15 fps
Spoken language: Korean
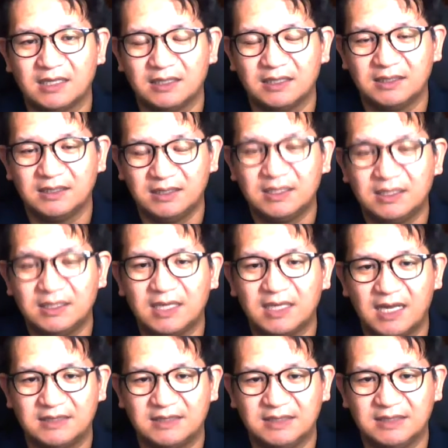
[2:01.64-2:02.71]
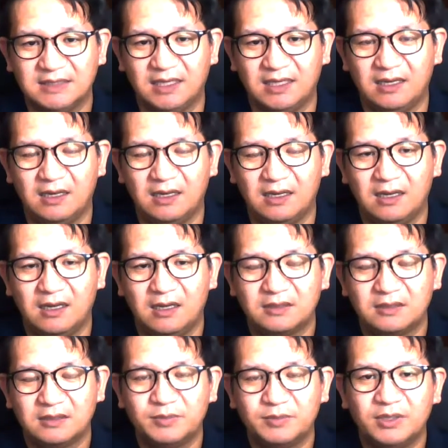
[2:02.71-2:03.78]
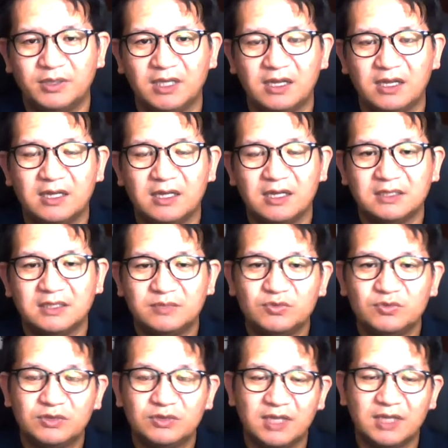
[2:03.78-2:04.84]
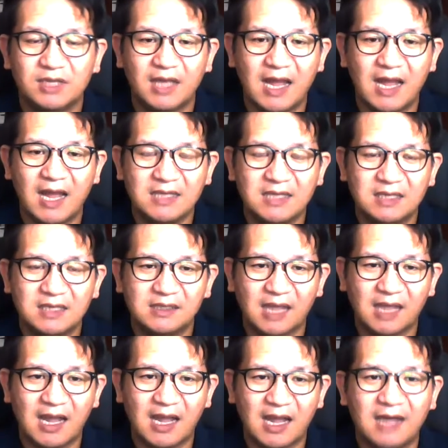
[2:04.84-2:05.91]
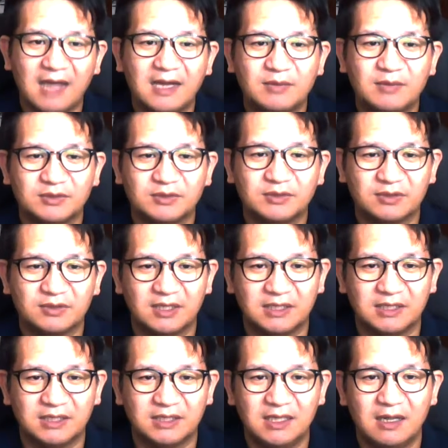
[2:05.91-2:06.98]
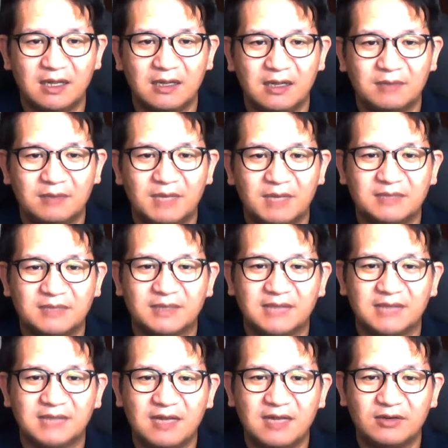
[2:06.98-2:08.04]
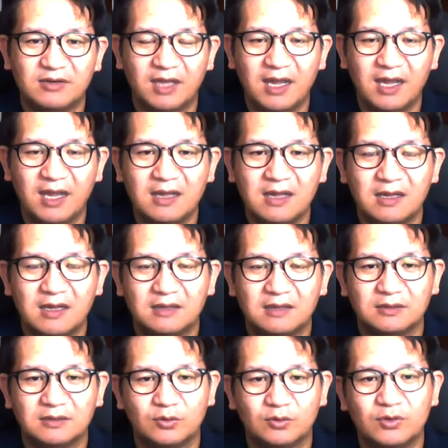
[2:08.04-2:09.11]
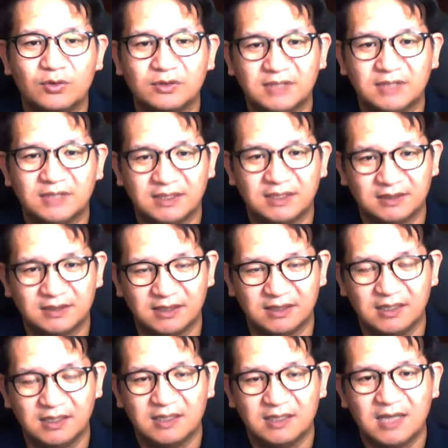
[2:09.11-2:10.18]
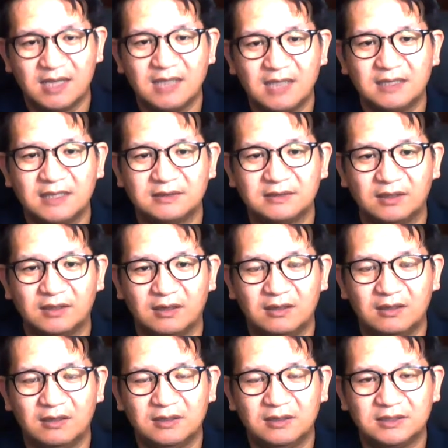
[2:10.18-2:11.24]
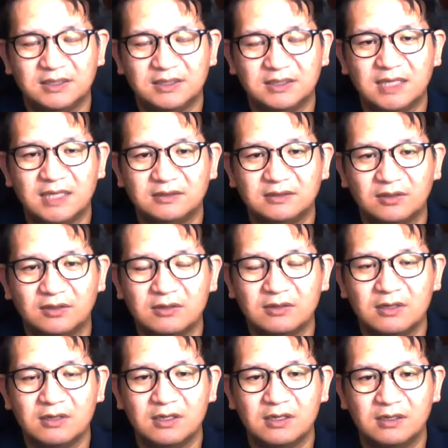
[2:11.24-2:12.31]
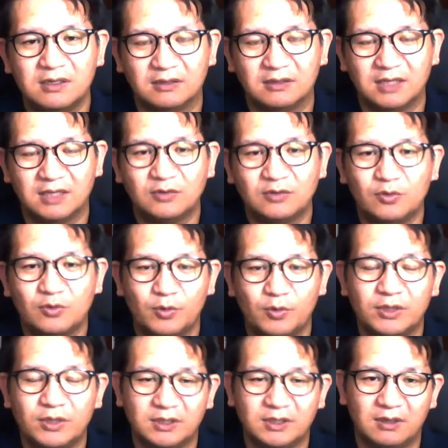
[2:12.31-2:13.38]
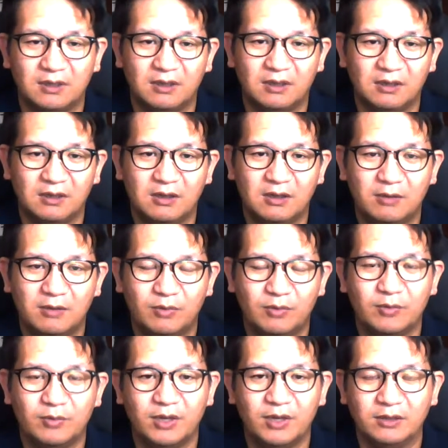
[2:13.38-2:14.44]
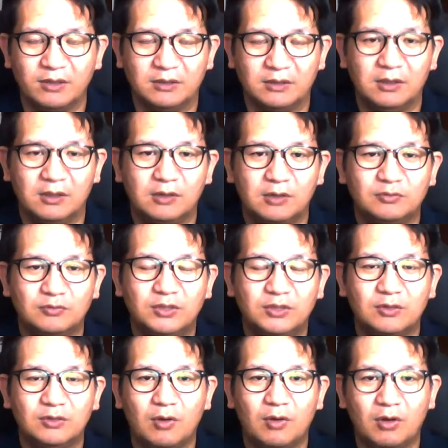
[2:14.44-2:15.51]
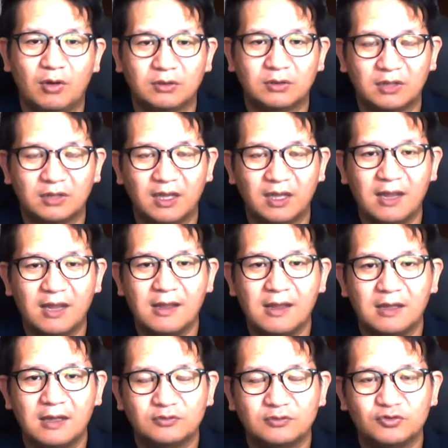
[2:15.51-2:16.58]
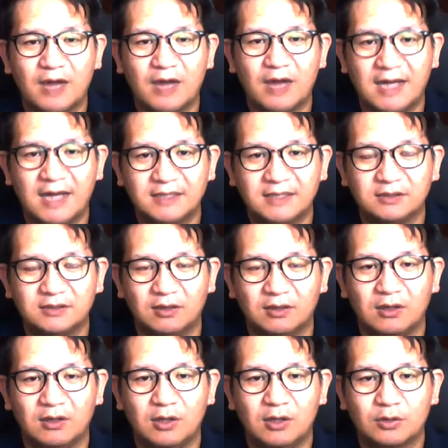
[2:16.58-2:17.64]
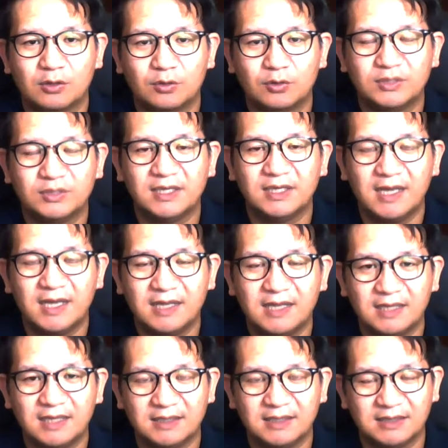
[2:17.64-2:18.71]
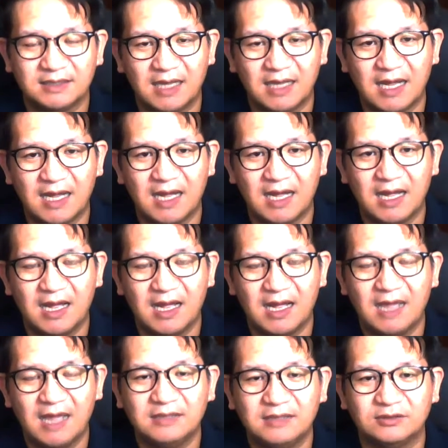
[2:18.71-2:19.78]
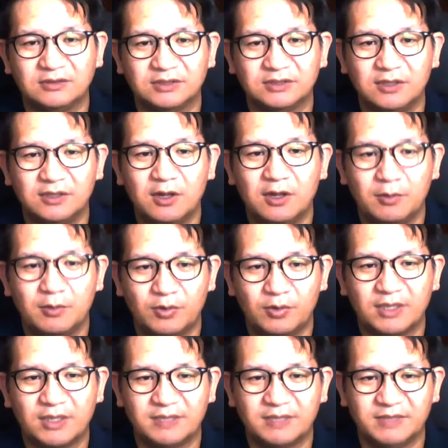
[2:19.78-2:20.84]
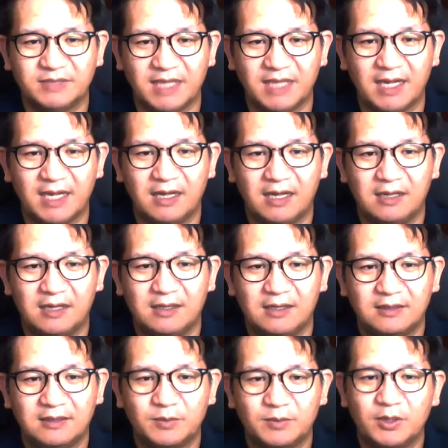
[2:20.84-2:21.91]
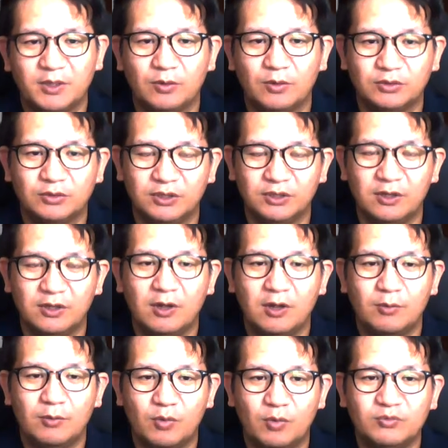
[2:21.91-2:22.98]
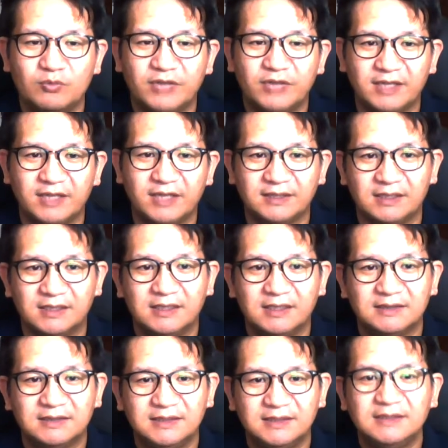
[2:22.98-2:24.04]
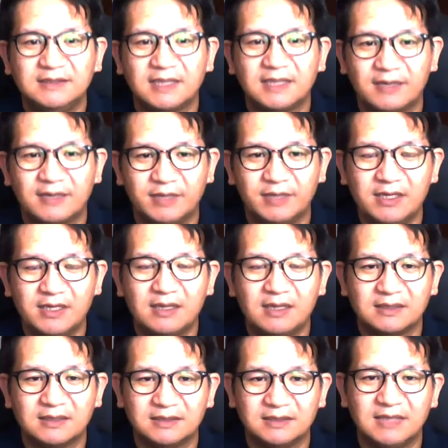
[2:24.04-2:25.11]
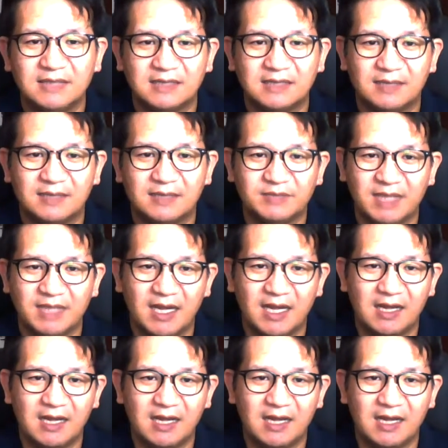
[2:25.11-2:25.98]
이르기까지 특별히 16장의 한 장을 다 할애하면서까지 마지막 사역의 그 동역자들을 향해서 신앙적 어, 태도를 보이는 것 보면 우리도 어떻게 주 안에서 교제를 해야 되겠는가 하는 것을 보게 됩니다. 특별히 오늘 본문에는 세 사람이 등장을 합니다.